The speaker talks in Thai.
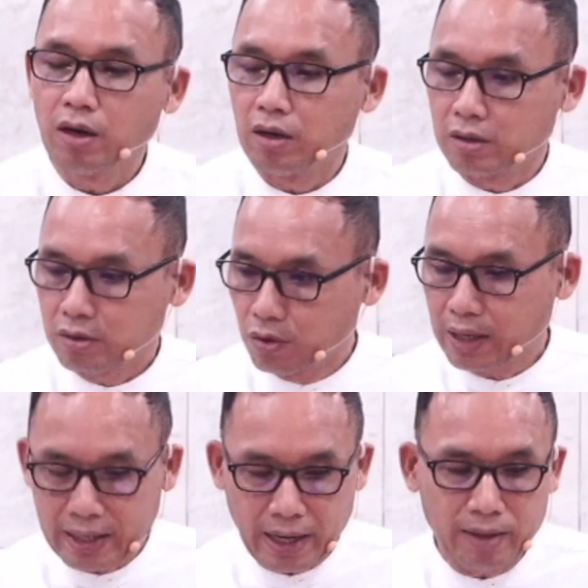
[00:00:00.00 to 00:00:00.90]
ถูกก
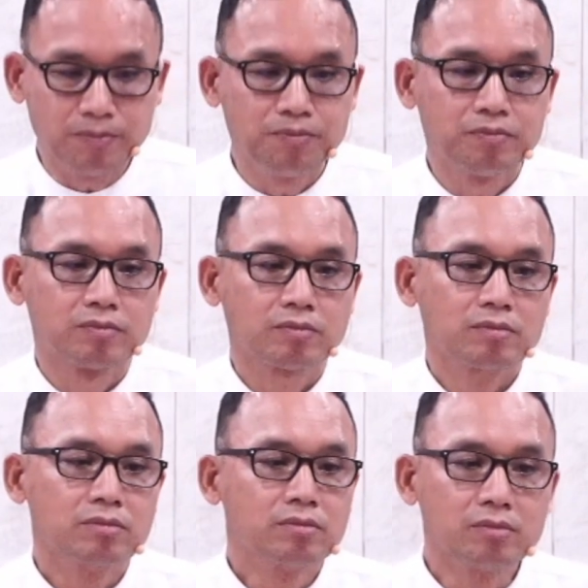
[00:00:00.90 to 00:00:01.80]
ระ
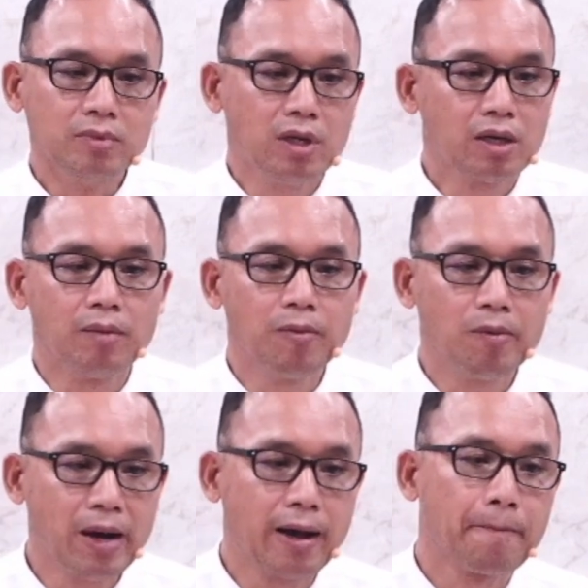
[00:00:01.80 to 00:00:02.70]
ทำเราพบ
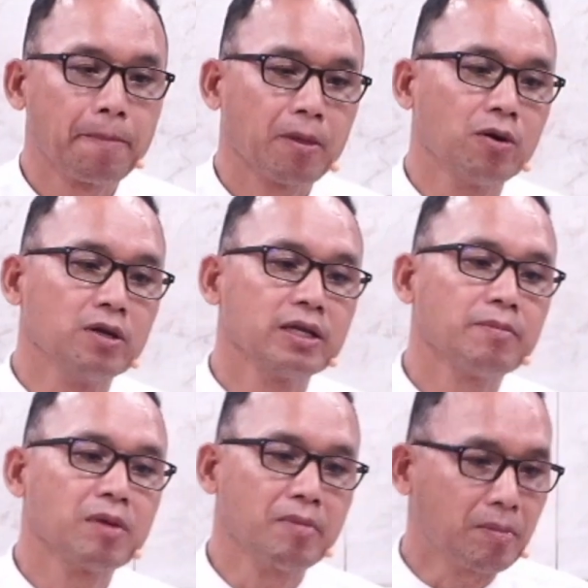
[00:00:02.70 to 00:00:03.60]
ว่าคนที่มี
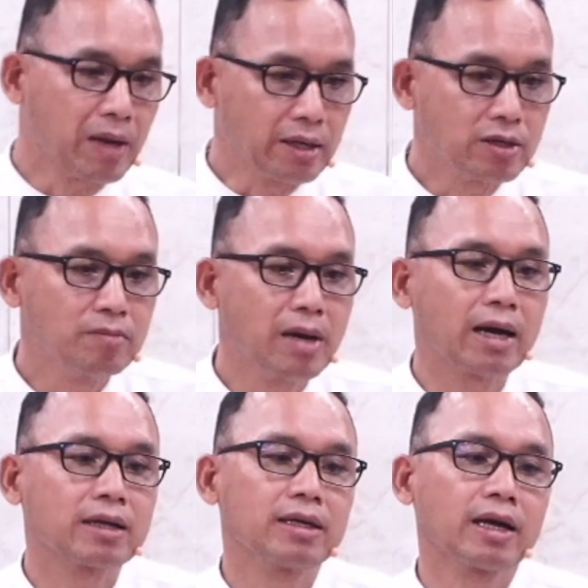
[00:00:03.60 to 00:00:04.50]
บาดแผลเยอะมาก
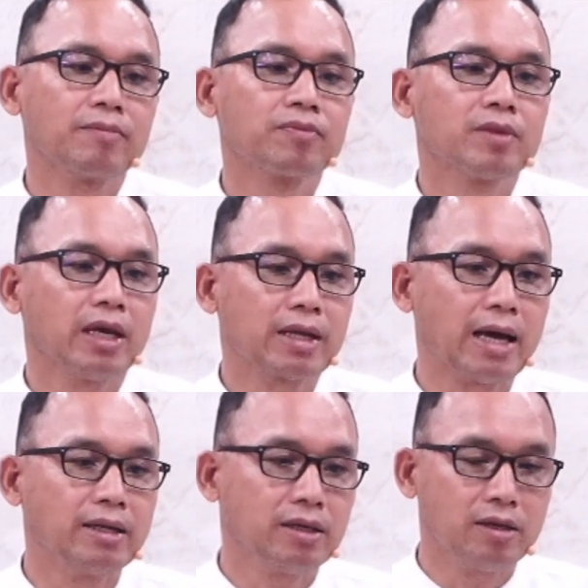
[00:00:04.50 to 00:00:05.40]
นะครับ เหตุการณ์
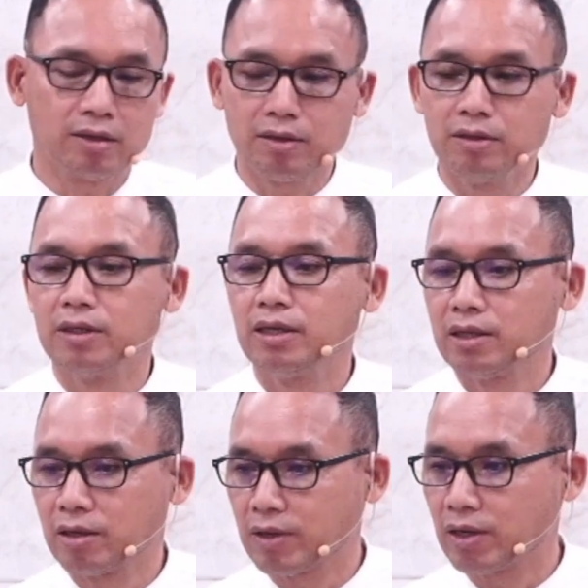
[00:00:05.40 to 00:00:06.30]
ที่เกิดขึ้นที่จั
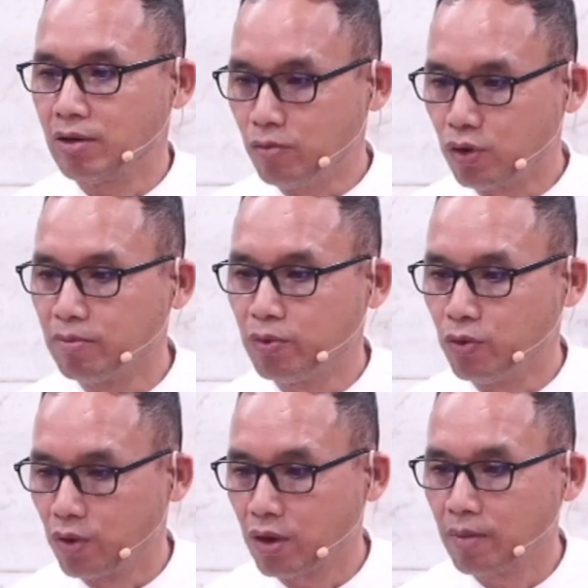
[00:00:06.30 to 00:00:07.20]
งหวัด หนองบัวลำพู
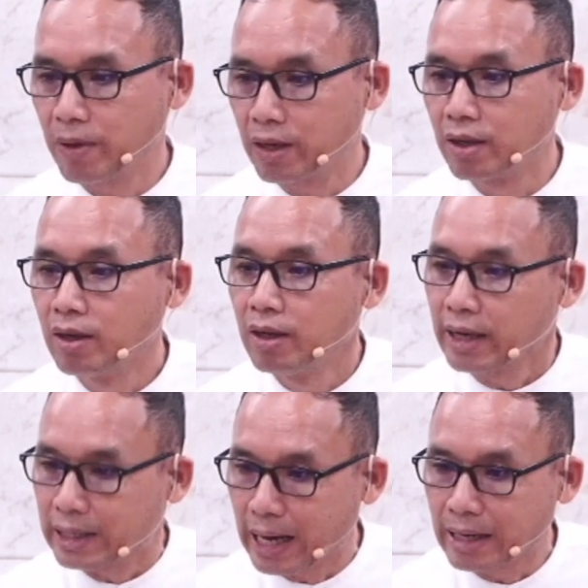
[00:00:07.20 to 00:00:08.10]
ก็เป็นเห
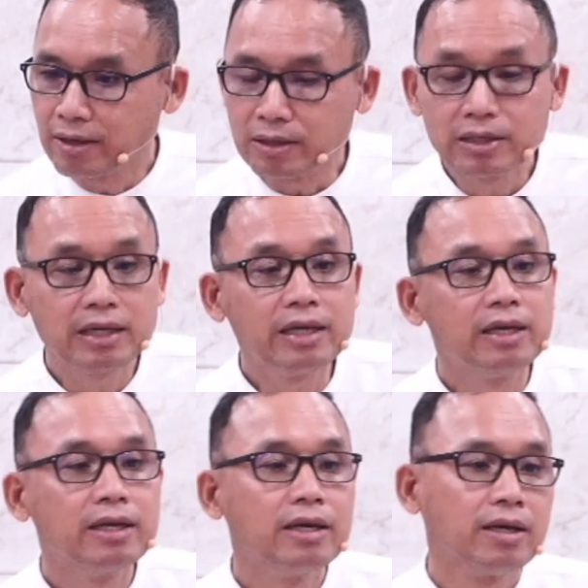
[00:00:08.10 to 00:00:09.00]
ตุการณ์หนึ่งที่
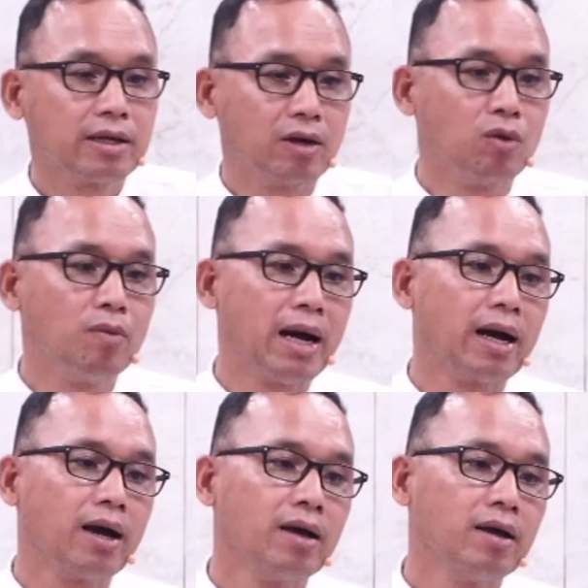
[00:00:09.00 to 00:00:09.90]
เรารู้ว่า
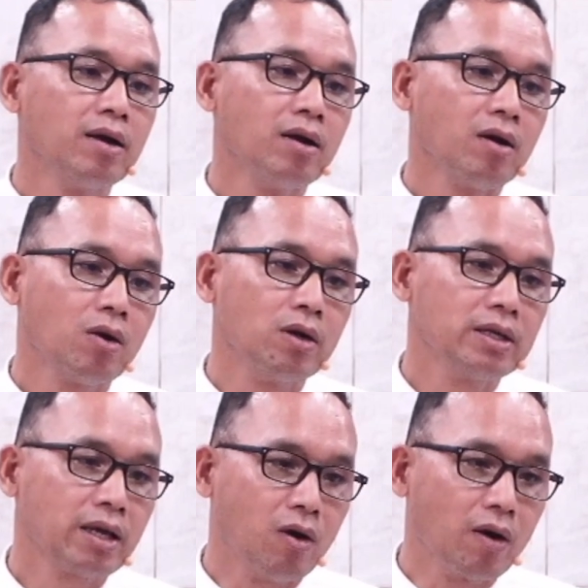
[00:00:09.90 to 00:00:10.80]
คนที่
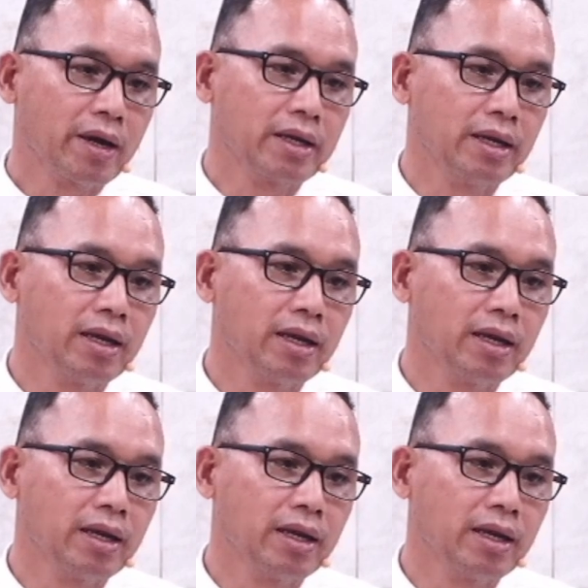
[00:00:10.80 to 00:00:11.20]
ก่อเหตุนั้น